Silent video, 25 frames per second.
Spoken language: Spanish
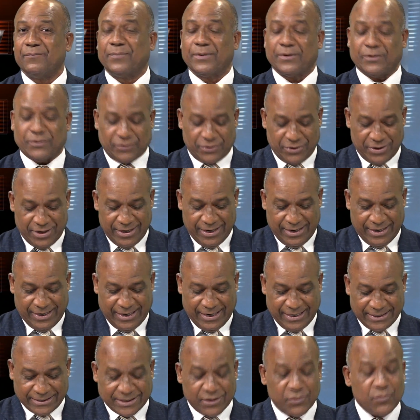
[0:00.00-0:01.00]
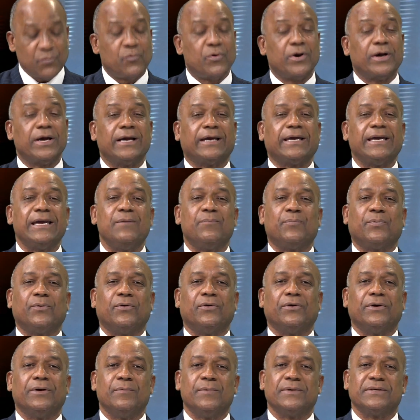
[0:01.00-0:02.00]
Pero este es un buen
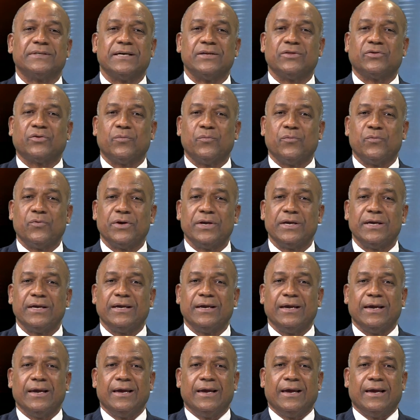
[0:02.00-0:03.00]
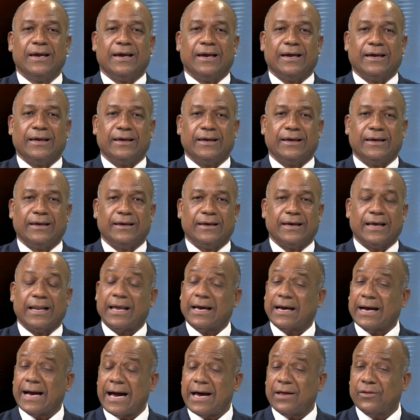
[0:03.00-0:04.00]
equipo y me siento muy eh,
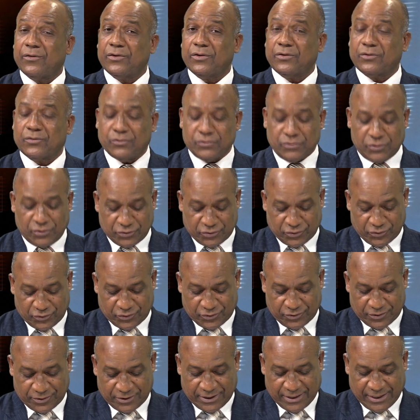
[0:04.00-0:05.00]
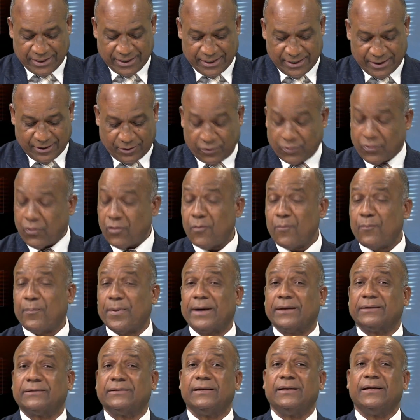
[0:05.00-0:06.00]
halagado y orgulloso de
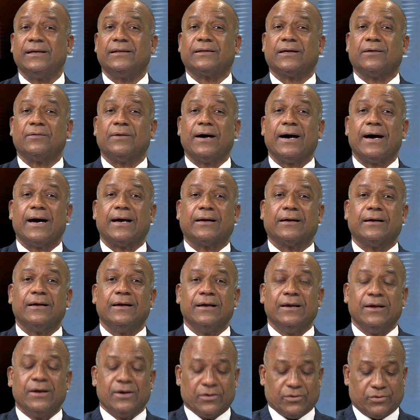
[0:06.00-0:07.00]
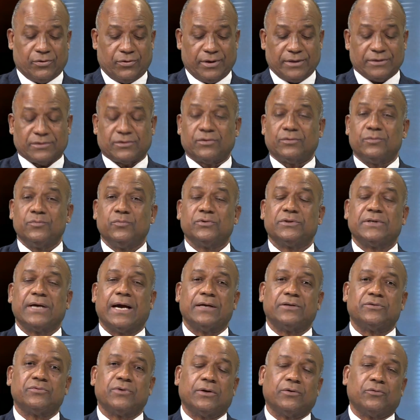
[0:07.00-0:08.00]
compartir y trabajar con estos
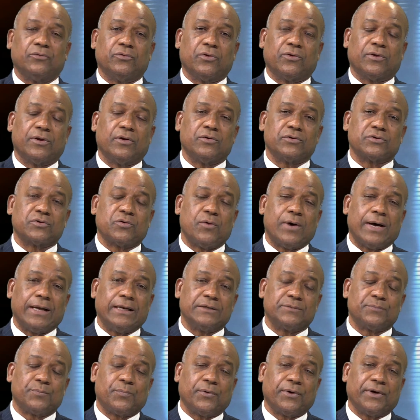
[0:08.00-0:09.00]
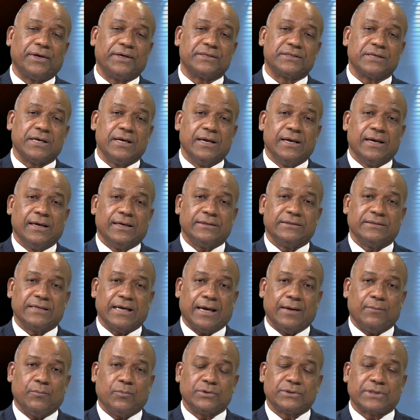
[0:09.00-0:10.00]
muchachos, algunos de los cuales pues
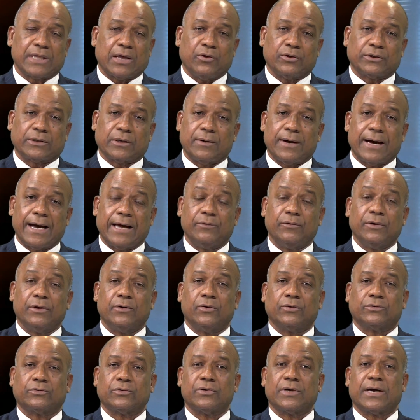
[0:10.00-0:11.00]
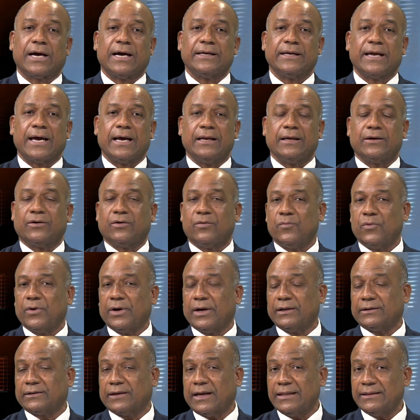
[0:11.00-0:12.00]
ya hemos estado trabajando en otros canales como en
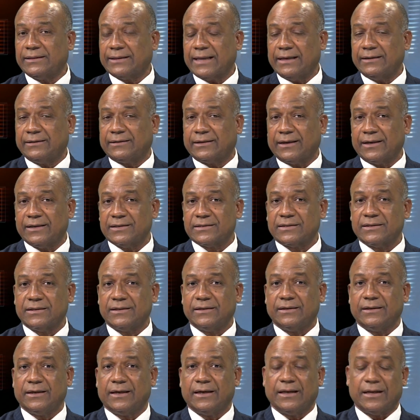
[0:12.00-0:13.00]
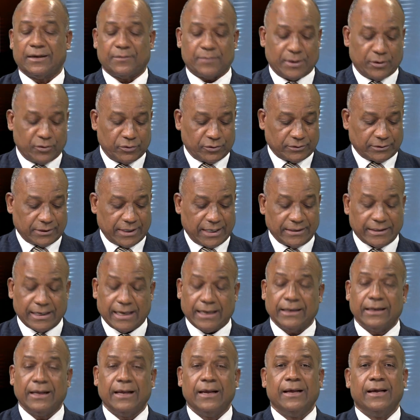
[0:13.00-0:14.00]
el 33 y en el hermano
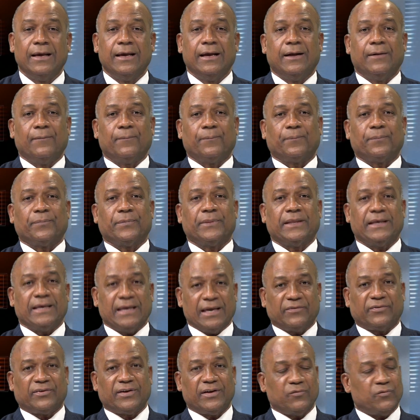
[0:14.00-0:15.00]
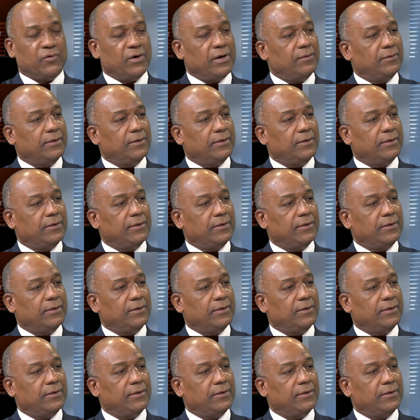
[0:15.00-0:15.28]
canal 19.